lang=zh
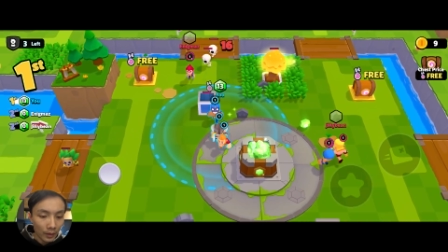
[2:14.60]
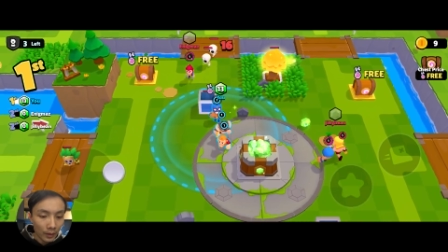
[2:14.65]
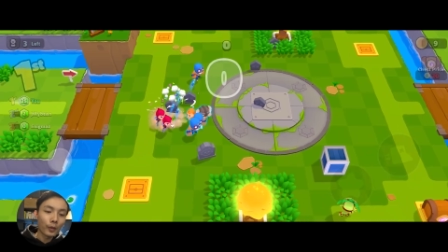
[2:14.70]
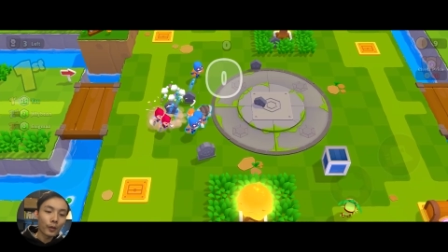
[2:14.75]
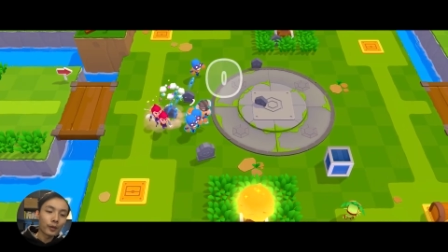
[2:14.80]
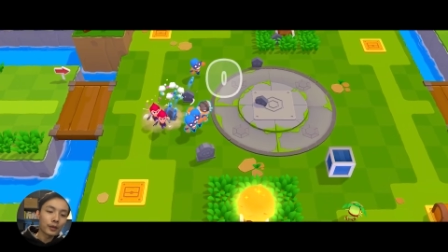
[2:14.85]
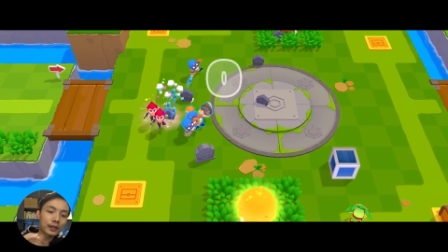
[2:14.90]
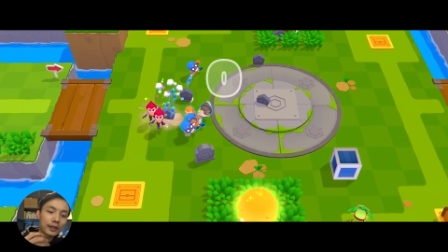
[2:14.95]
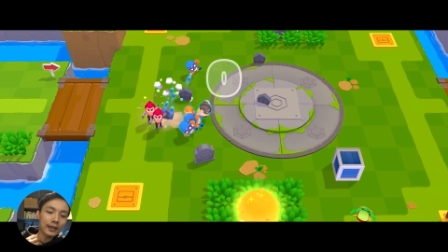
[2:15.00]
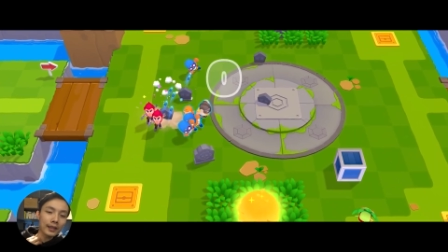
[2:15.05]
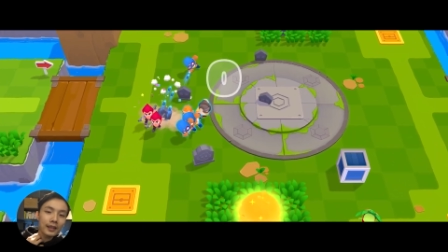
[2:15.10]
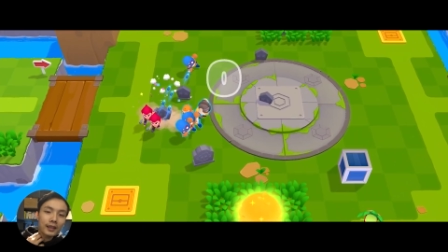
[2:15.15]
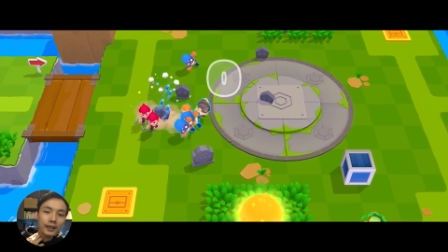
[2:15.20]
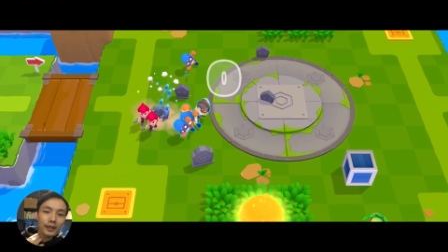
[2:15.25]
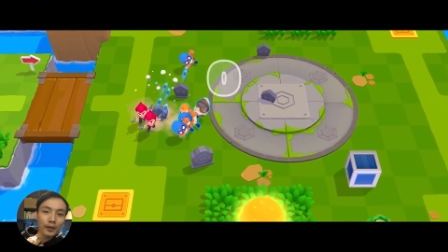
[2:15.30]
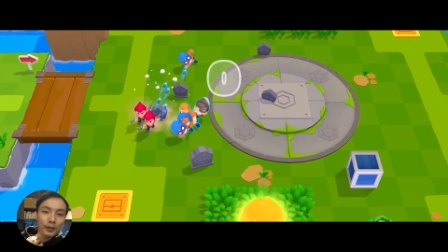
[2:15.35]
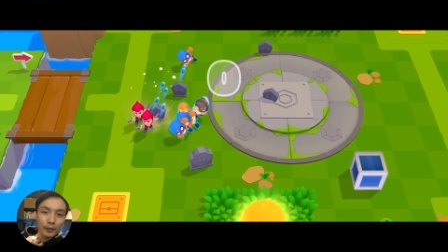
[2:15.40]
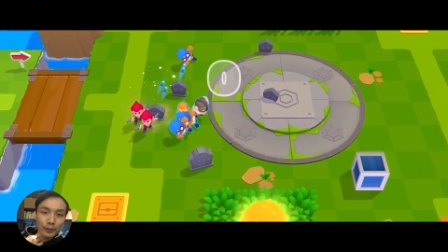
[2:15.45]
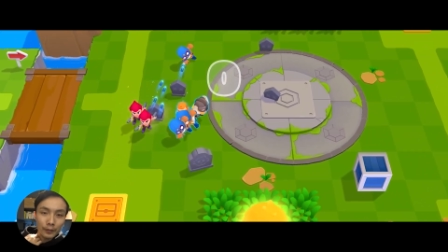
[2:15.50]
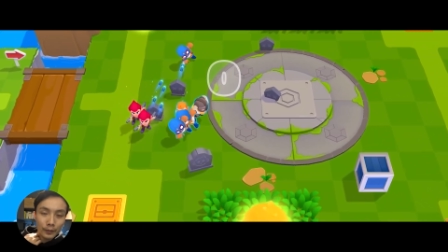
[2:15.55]
我个
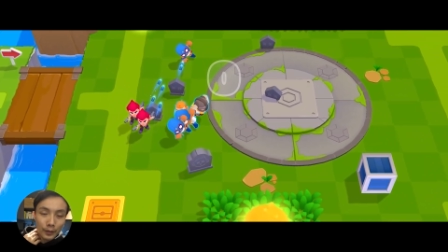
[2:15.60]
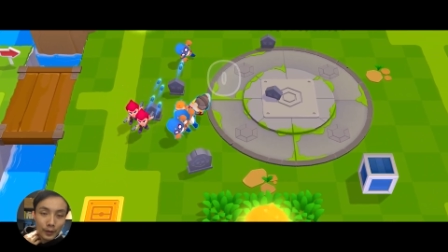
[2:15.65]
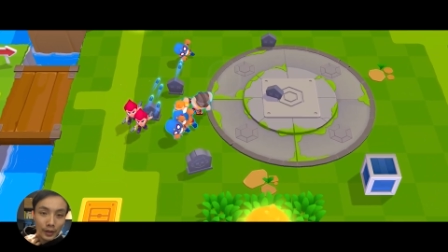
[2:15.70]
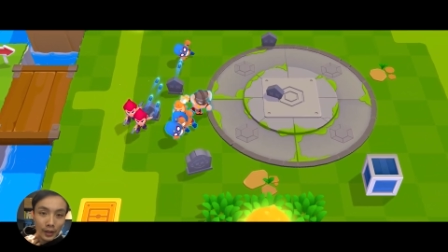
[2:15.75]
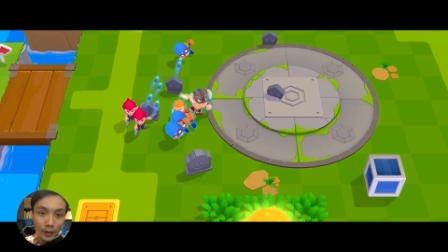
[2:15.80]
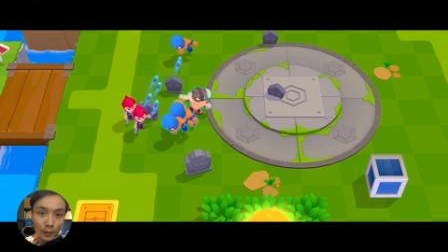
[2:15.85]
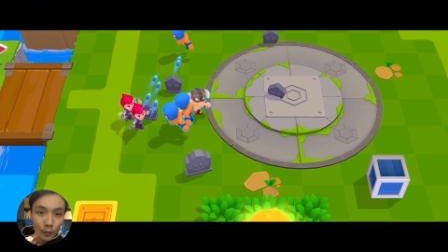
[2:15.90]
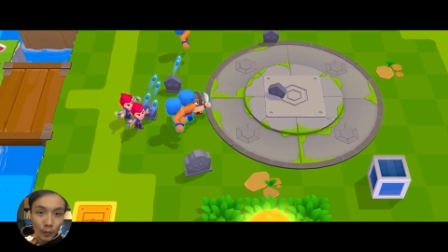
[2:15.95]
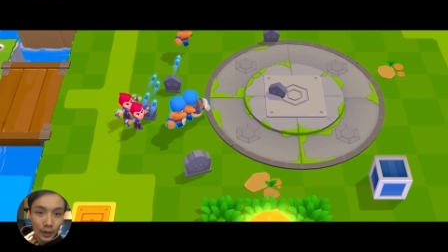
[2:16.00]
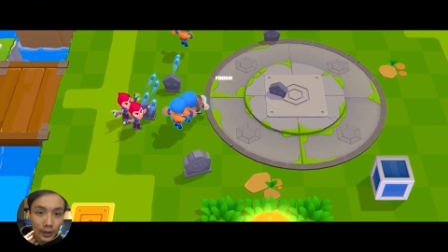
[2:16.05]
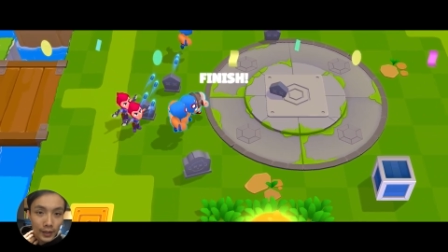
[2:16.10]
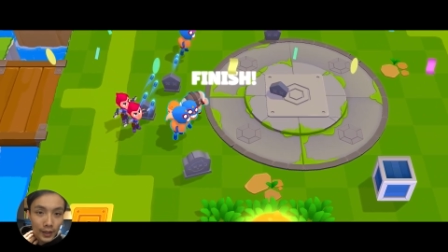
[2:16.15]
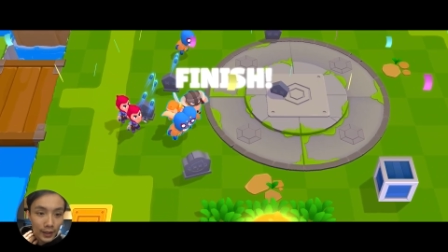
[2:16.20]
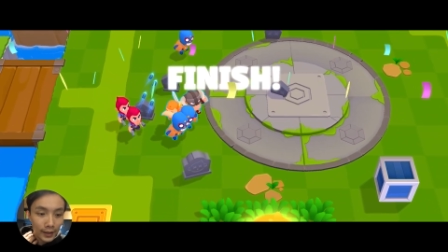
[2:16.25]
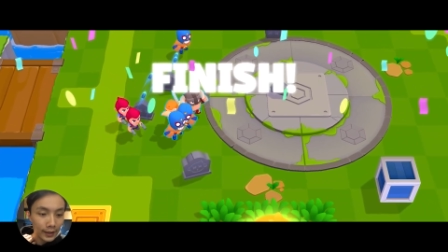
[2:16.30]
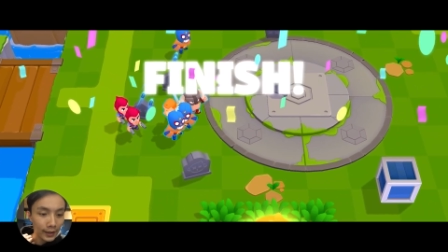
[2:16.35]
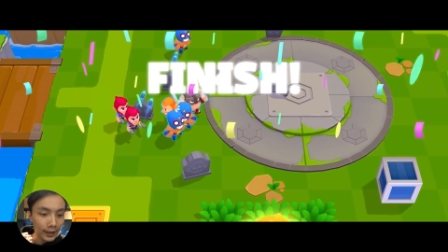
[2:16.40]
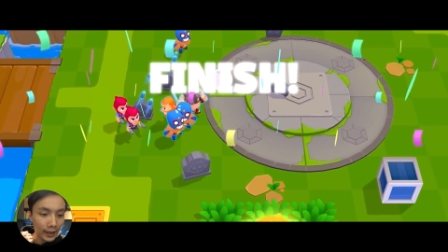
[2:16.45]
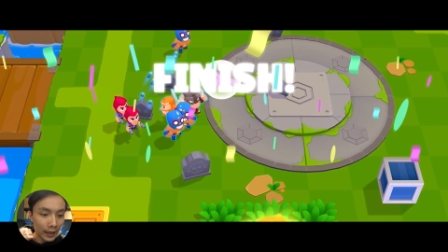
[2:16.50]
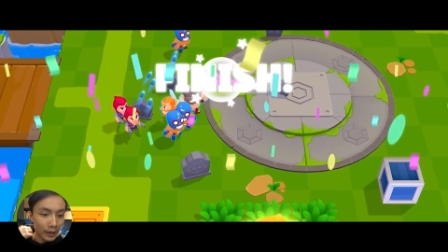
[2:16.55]
人目前玩起
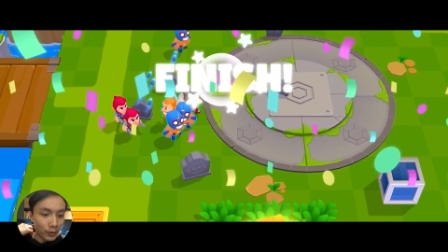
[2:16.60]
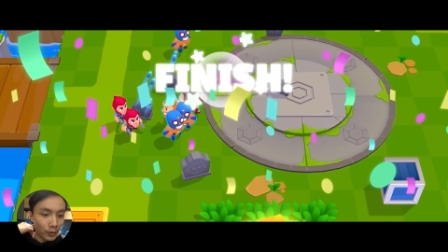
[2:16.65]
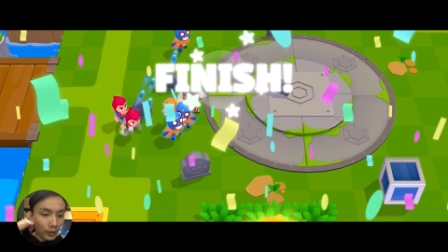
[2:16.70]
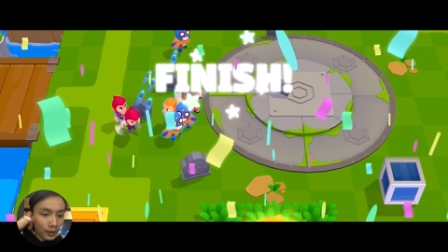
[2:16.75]
来的感